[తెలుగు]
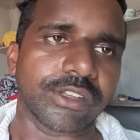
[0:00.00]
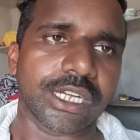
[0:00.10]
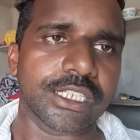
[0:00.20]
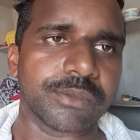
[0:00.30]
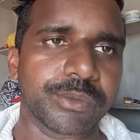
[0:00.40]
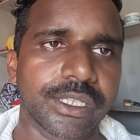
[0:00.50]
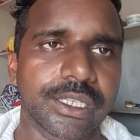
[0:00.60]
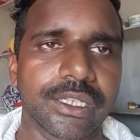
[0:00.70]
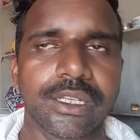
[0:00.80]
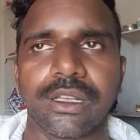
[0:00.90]
వివరాలు చెప్పి
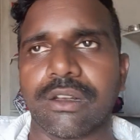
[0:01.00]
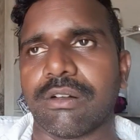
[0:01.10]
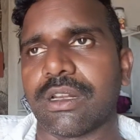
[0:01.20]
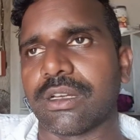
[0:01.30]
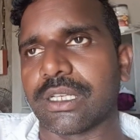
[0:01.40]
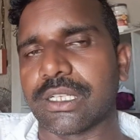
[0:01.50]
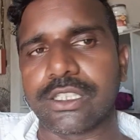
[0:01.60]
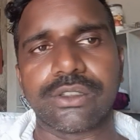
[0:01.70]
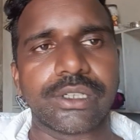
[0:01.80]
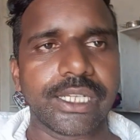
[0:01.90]
వాళ్ళకి
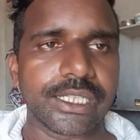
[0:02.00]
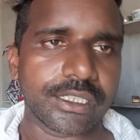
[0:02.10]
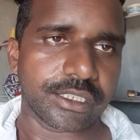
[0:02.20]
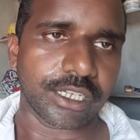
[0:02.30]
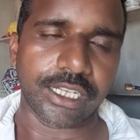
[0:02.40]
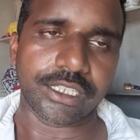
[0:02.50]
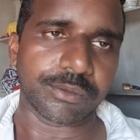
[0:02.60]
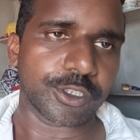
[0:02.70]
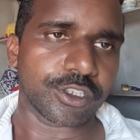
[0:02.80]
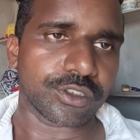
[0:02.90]
ఇంట్రెస్ట్ ఉంటే జాయిన్
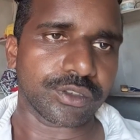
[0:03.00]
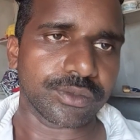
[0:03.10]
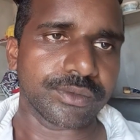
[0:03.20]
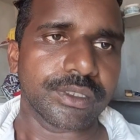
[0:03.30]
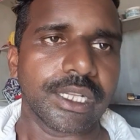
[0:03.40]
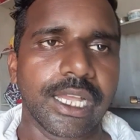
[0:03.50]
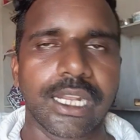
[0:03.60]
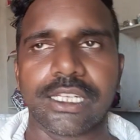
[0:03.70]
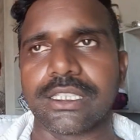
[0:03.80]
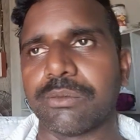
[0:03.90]
చేయించవచ్చు
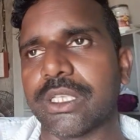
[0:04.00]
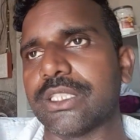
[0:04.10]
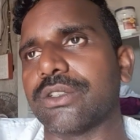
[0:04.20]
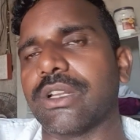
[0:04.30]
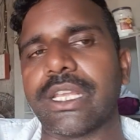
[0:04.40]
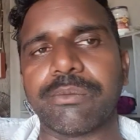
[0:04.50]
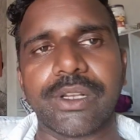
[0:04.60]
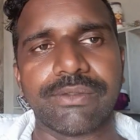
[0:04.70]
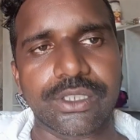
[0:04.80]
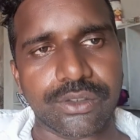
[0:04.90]
ఎలా సంపాదించుకోవాలి ఏం
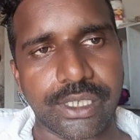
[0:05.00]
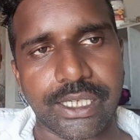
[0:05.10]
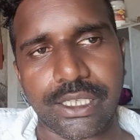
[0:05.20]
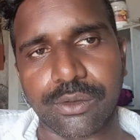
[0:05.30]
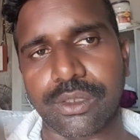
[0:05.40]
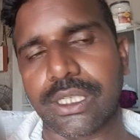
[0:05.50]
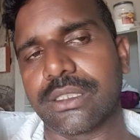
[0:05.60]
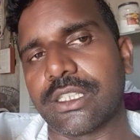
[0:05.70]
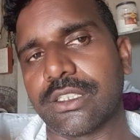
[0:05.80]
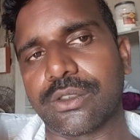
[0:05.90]
బెనిఫిట్స్ ఉన్నాయనేది కూడా
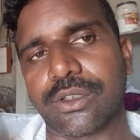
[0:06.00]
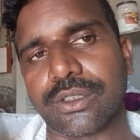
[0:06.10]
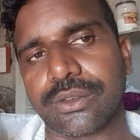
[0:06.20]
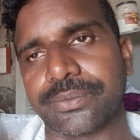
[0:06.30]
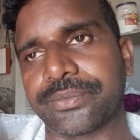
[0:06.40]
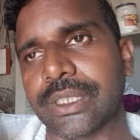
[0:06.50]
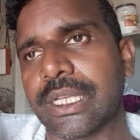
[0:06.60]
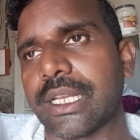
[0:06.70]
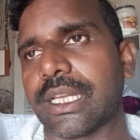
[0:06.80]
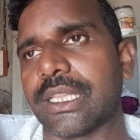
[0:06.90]
తెలుసుకోవచ్చు
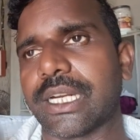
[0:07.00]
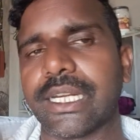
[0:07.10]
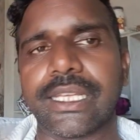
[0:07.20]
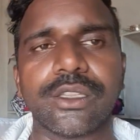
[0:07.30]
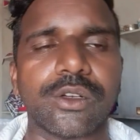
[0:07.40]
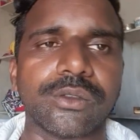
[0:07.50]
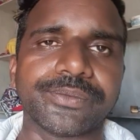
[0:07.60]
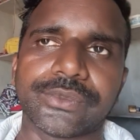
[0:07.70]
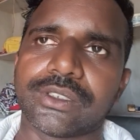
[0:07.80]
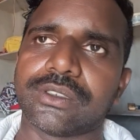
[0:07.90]
ఎందుకంటే ఇందులో
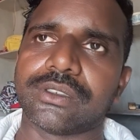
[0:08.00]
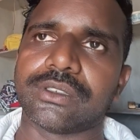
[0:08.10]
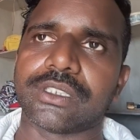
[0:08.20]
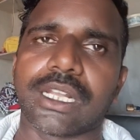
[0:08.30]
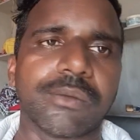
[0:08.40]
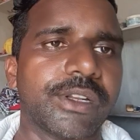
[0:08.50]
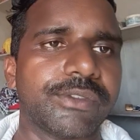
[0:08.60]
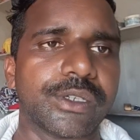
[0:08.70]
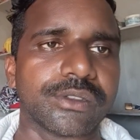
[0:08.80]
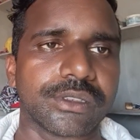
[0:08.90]
చాలా
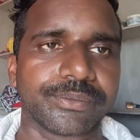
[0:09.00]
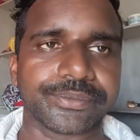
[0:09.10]
బెనిఫిట్ ఉంది